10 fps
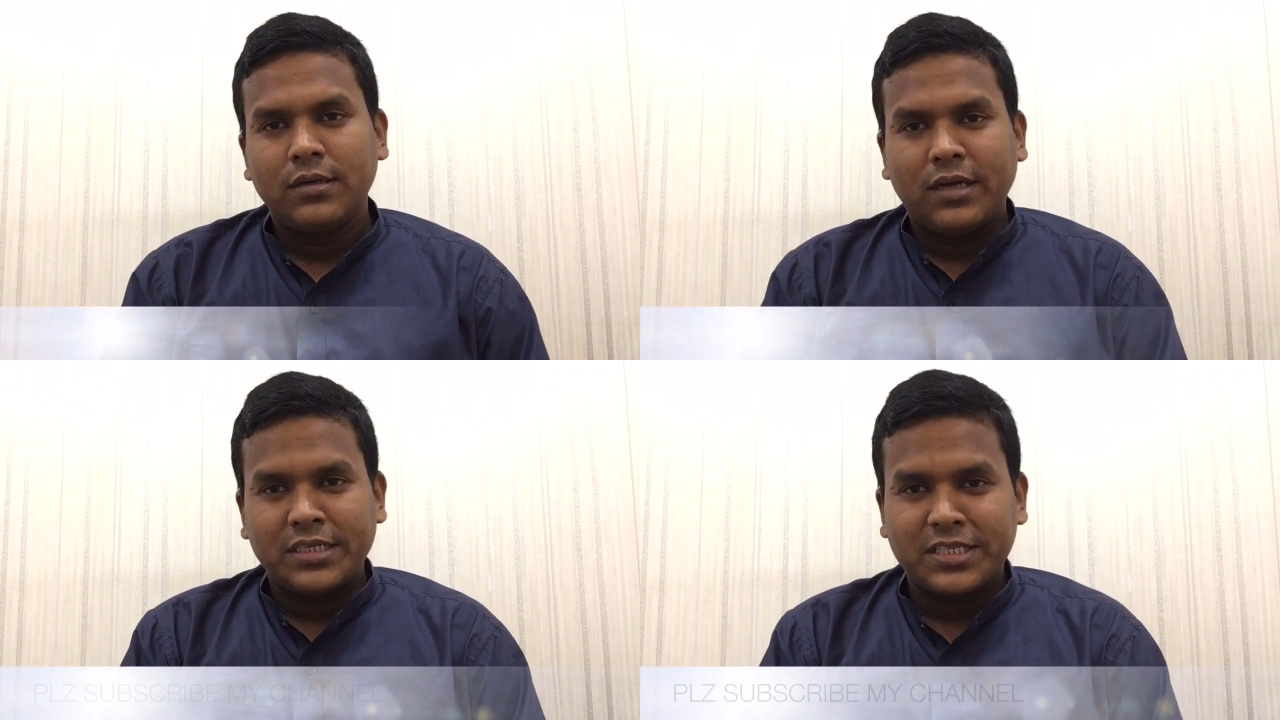
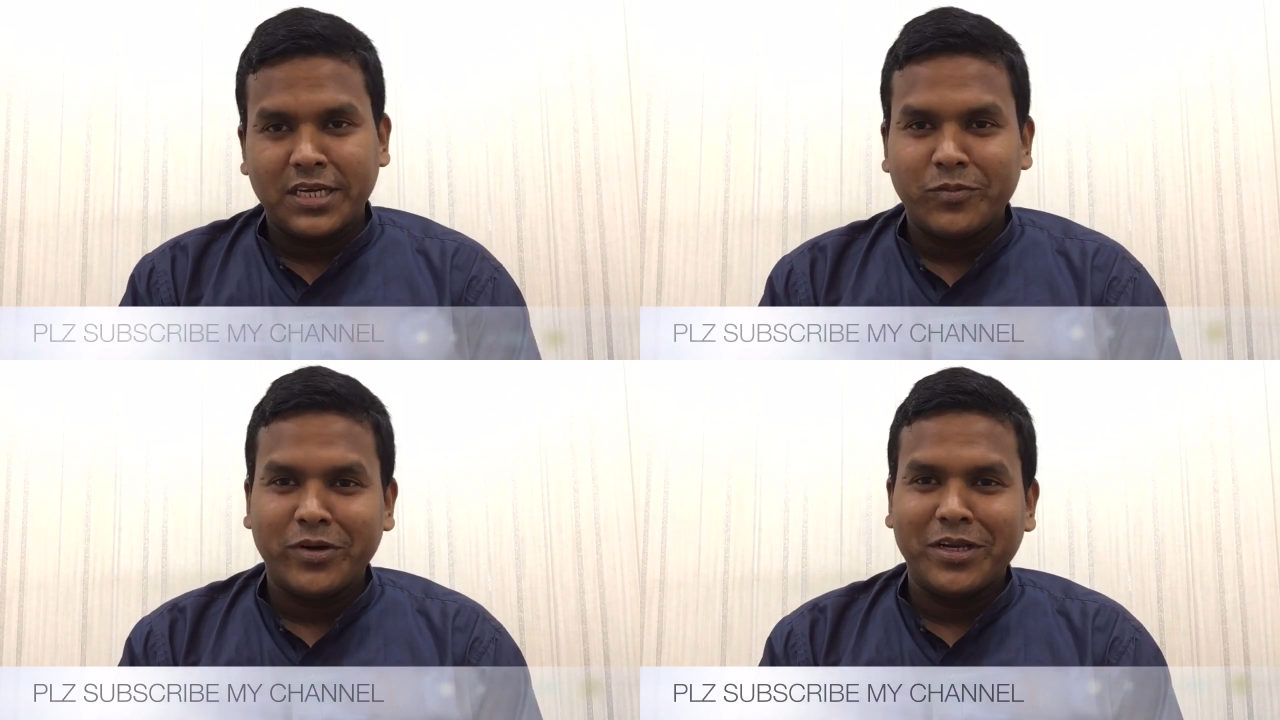
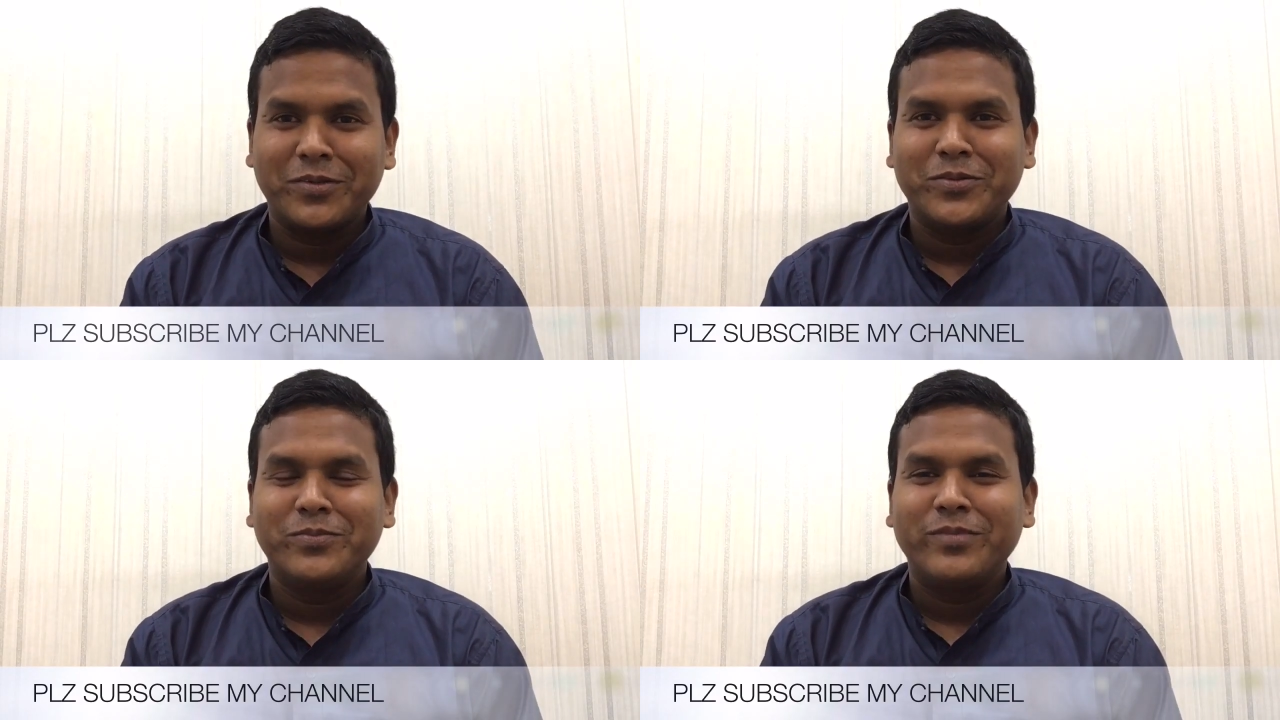আসসালামু
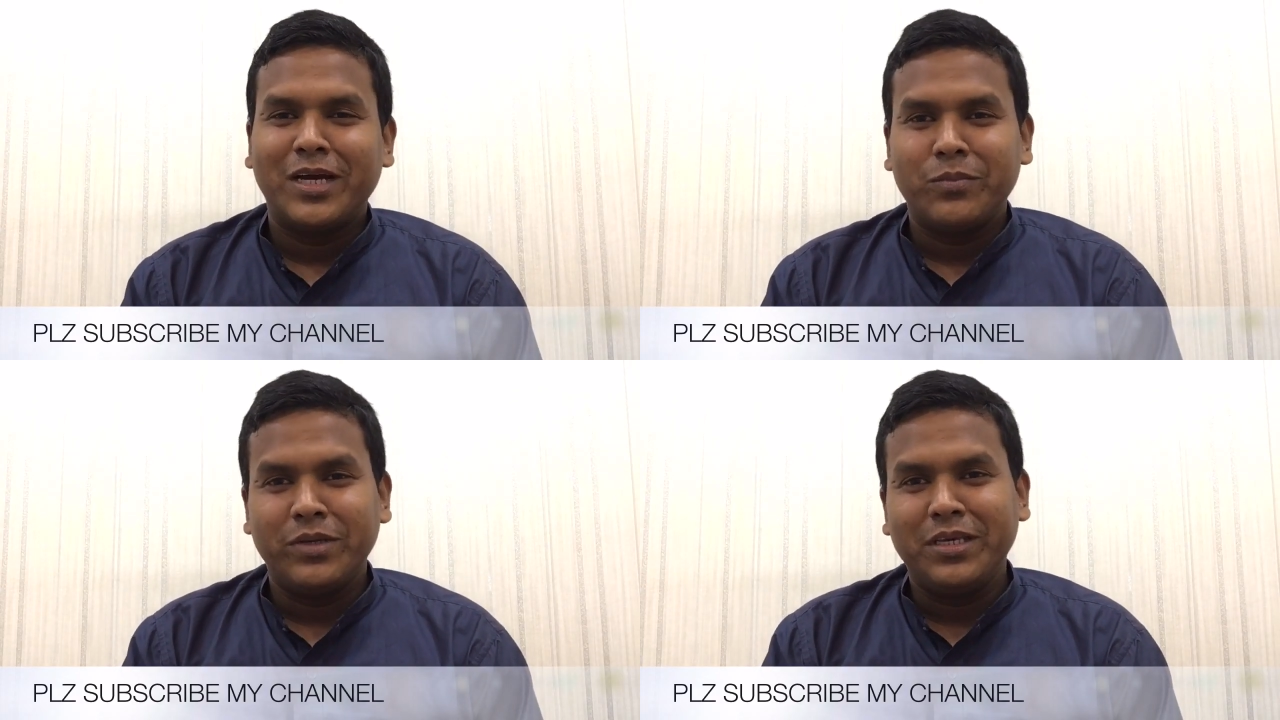আলাইকুম
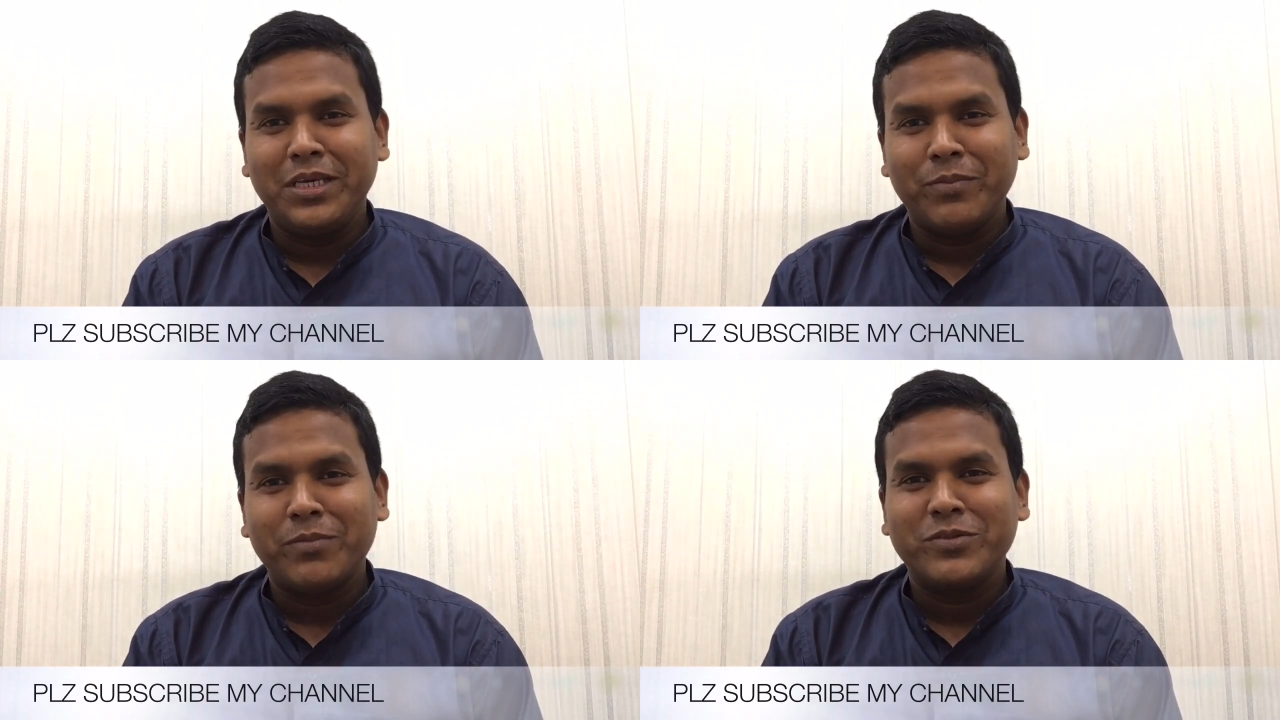আমি
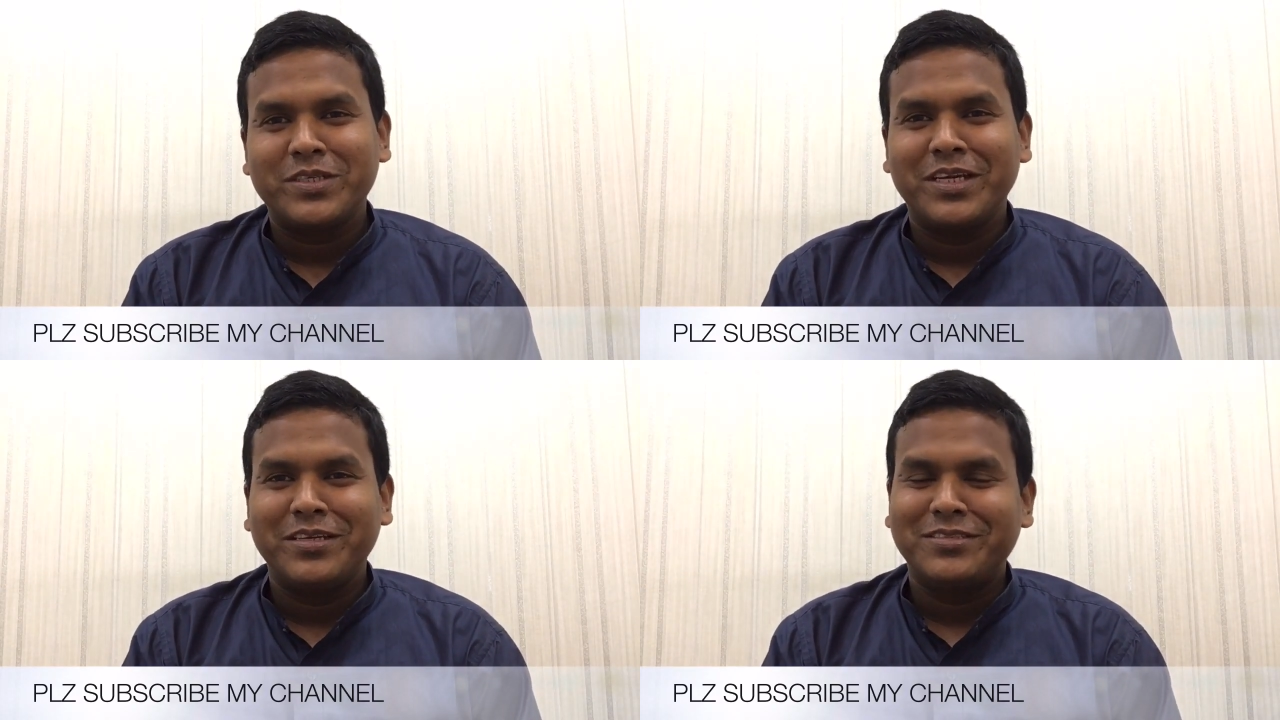ইমাম
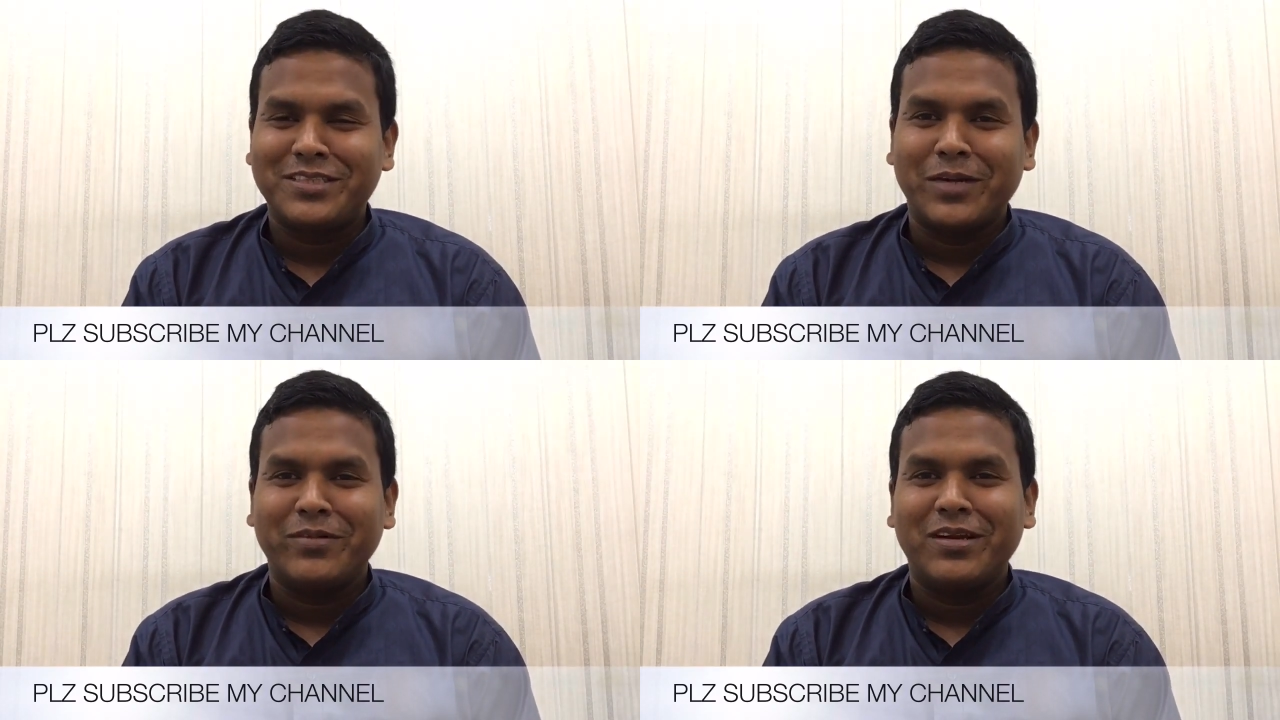হুসাইন
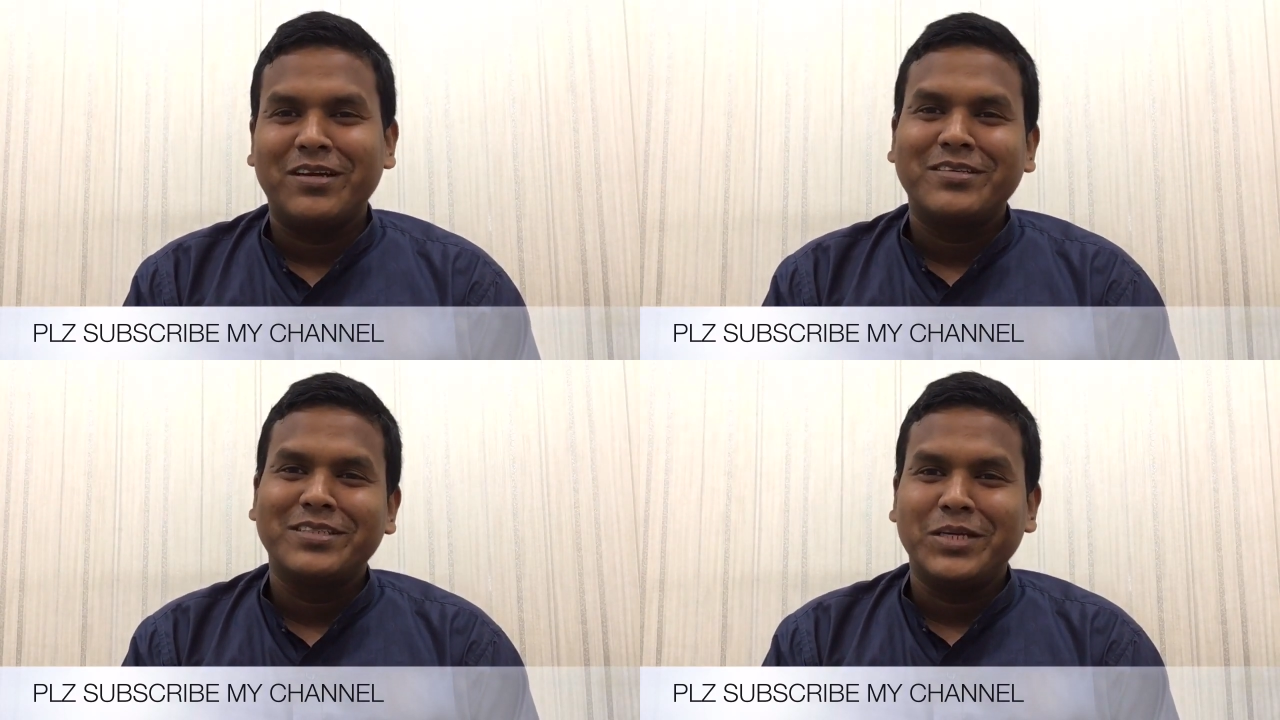ট্রাভেলার